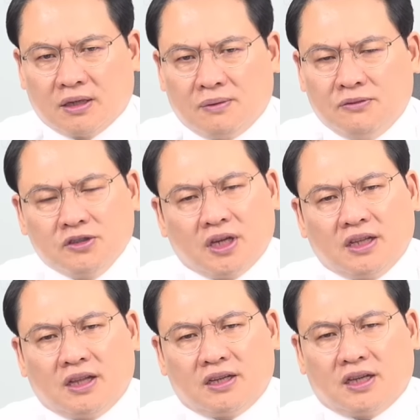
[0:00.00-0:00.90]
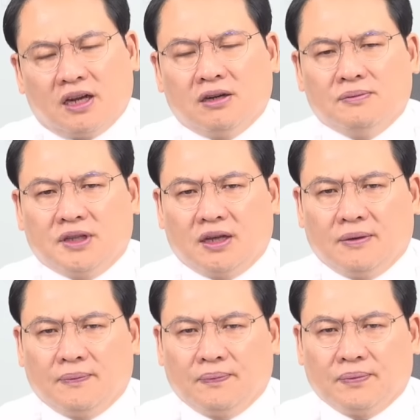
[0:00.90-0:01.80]
뭉쳐야 된다는 얘기를 한 겁니다.
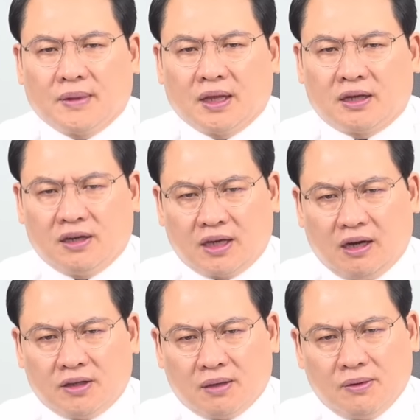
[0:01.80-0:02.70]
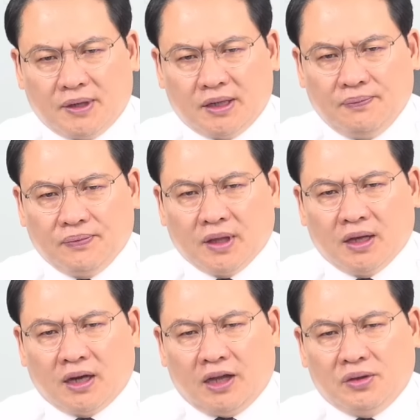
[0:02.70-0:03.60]
그러니까 어떻게 보면은
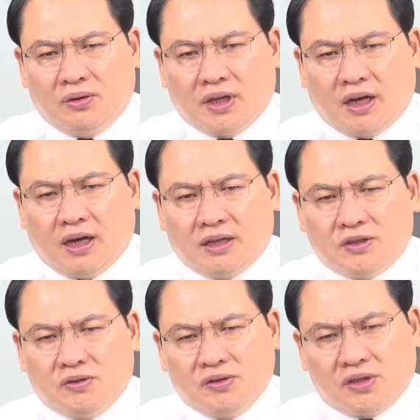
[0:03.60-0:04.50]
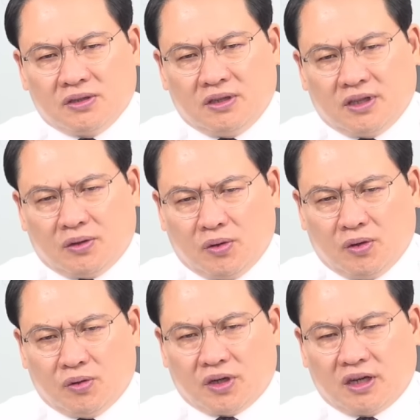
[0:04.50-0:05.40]
한동훈이가 윤석열 대통령을
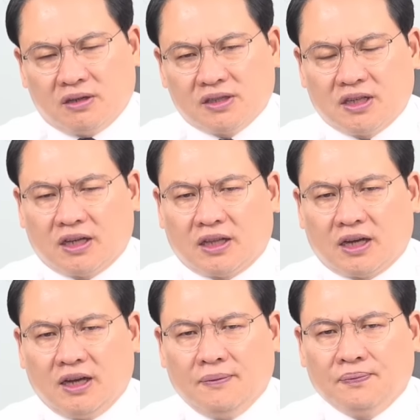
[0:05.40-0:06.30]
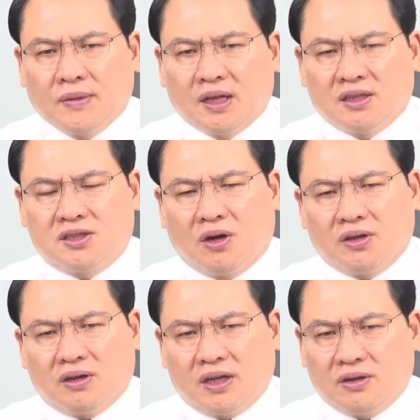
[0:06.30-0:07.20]
공격하는 것을 갖다가
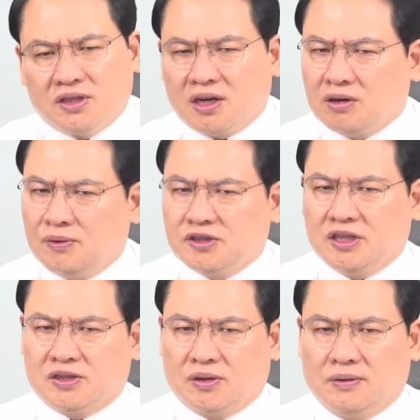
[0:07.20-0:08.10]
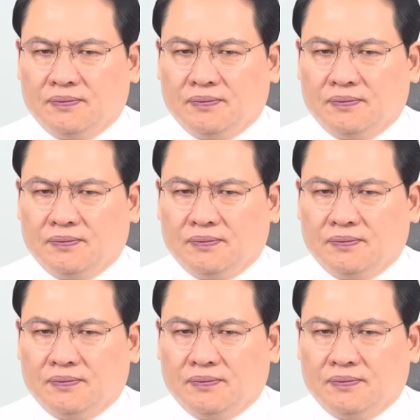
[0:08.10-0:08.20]
저격한 것이라고 볼 수 있죠.